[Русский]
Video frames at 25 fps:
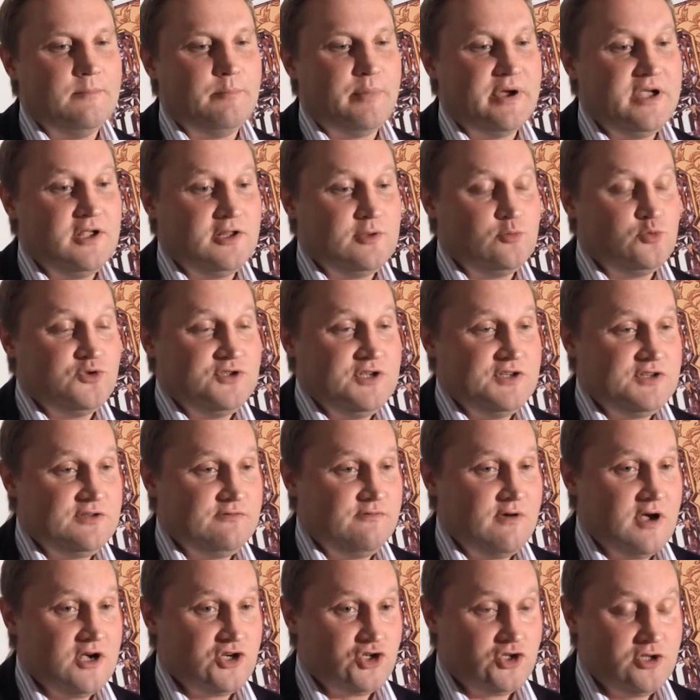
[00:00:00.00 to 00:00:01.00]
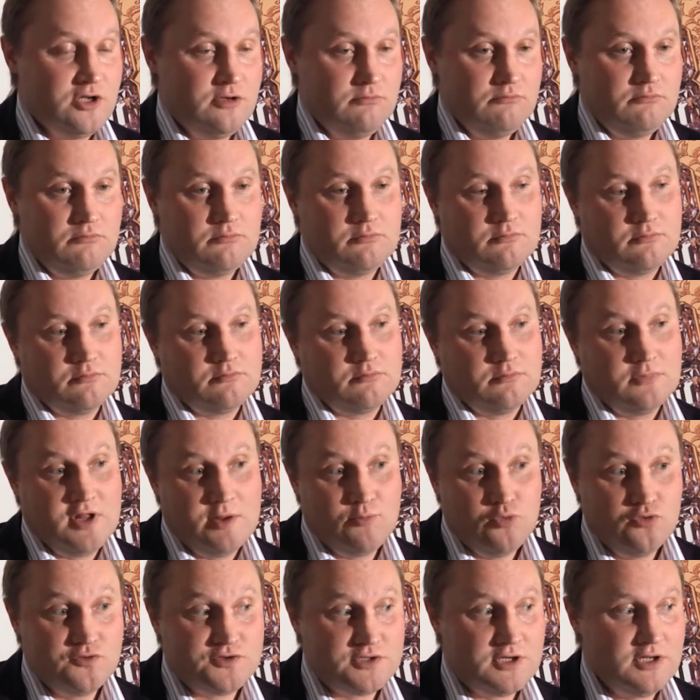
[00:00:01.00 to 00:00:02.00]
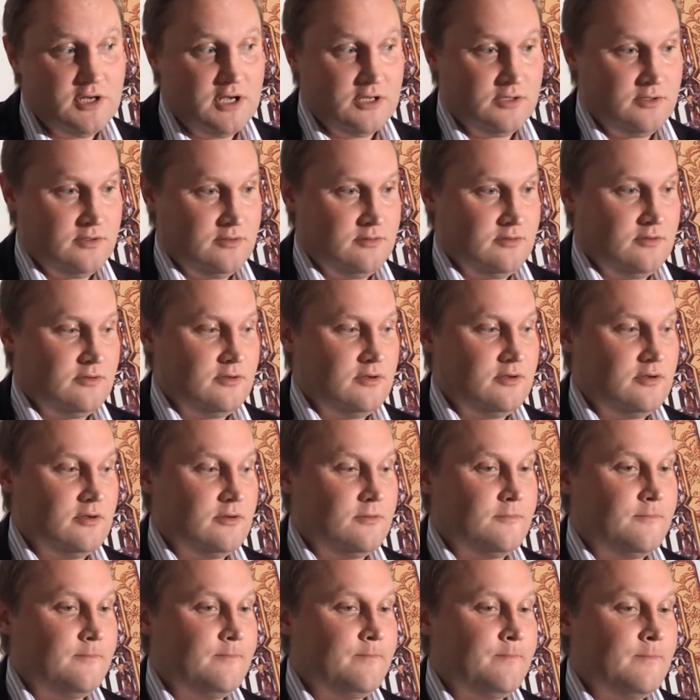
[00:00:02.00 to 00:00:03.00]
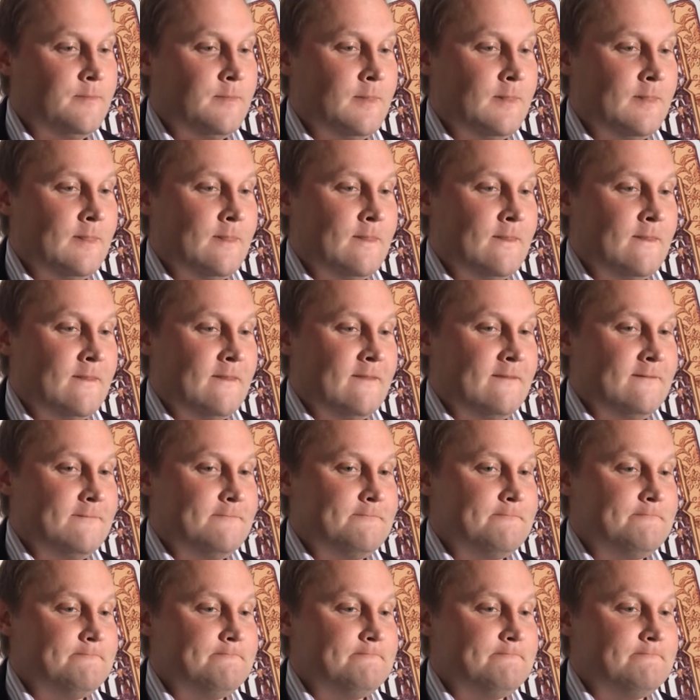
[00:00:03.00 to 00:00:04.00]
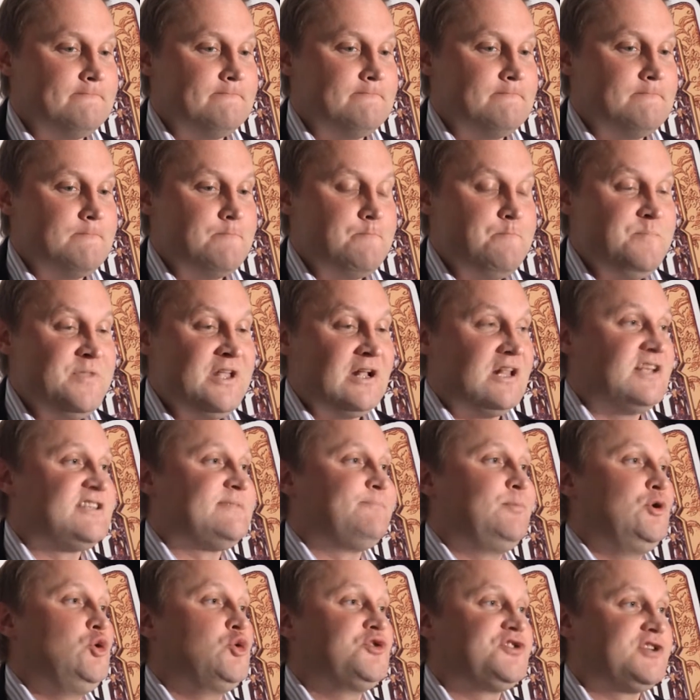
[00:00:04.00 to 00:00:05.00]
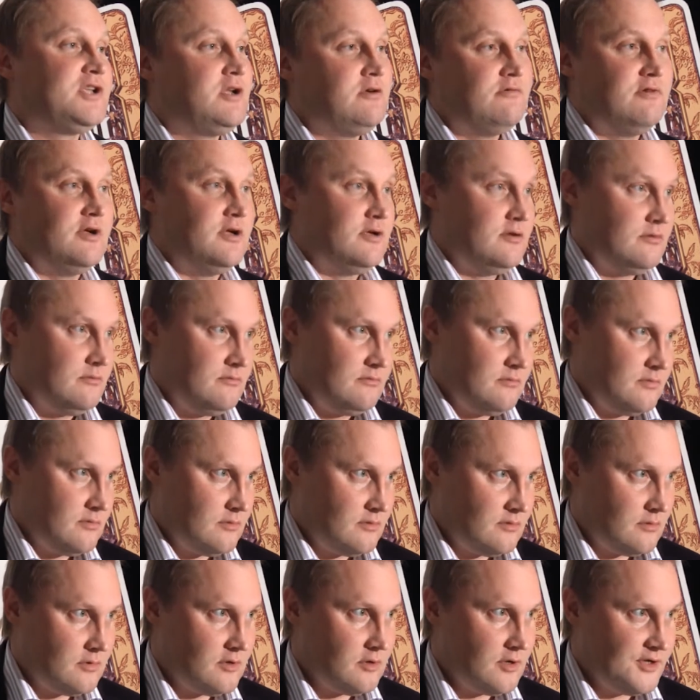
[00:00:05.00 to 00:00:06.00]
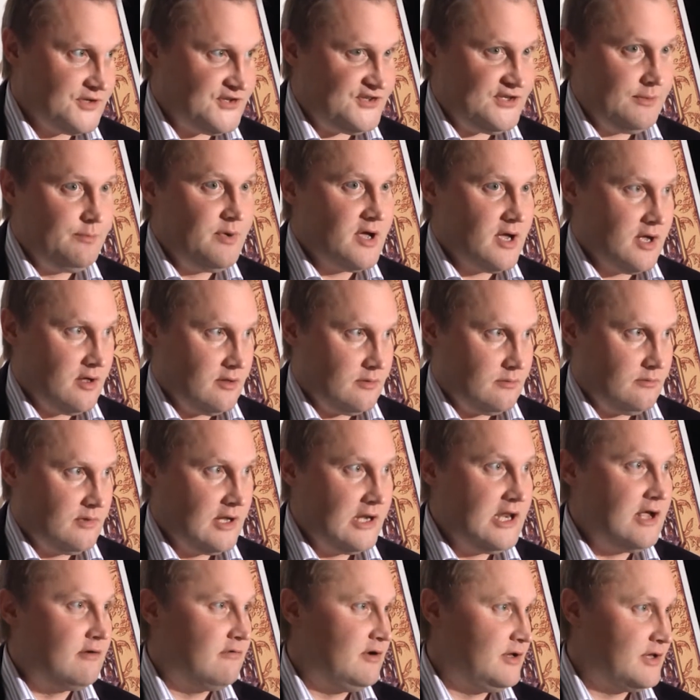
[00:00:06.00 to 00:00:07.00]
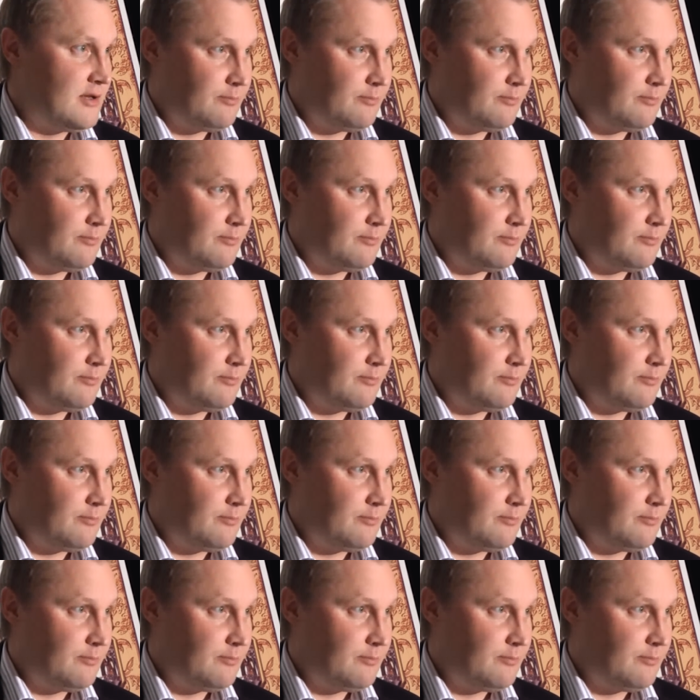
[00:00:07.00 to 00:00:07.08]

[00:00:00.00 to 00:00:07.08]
поэтому здесь важно, на мой взгляд, э, не расплескивая э, себя налево и